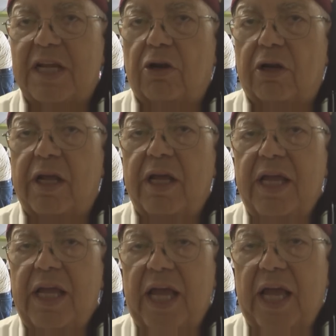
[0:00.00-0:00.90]
en,
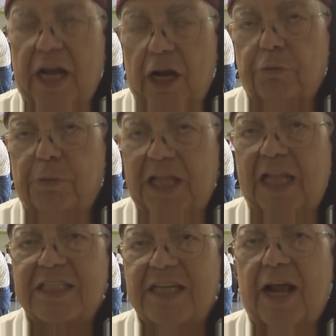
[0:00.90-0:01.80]
el
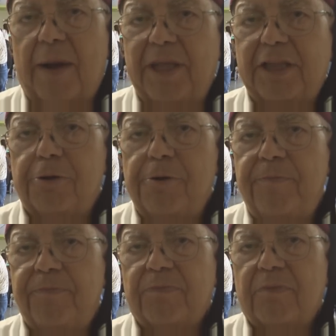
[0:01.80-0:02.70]
Hospital de Sacramento.
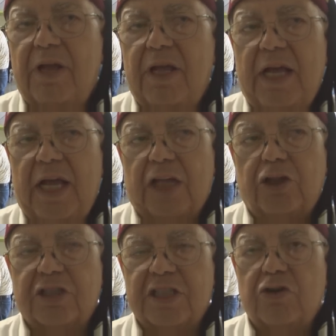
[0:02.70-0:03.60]

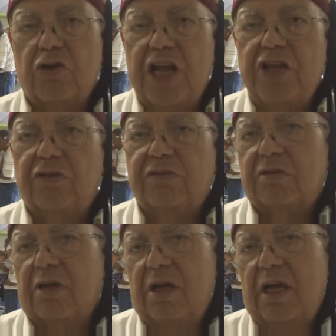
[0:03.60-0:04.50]
Entonces son
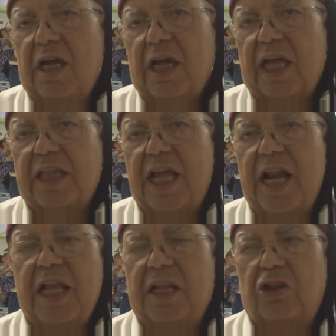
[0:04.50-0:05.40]
niños que
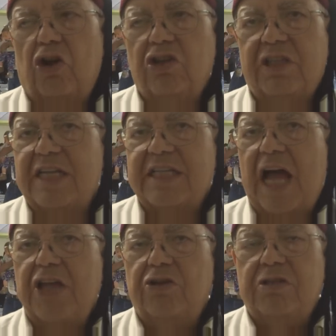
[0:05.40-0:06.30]
tienen 2, 3
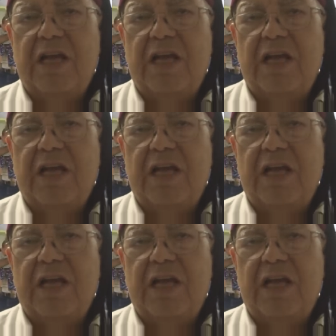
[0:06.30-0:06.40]
años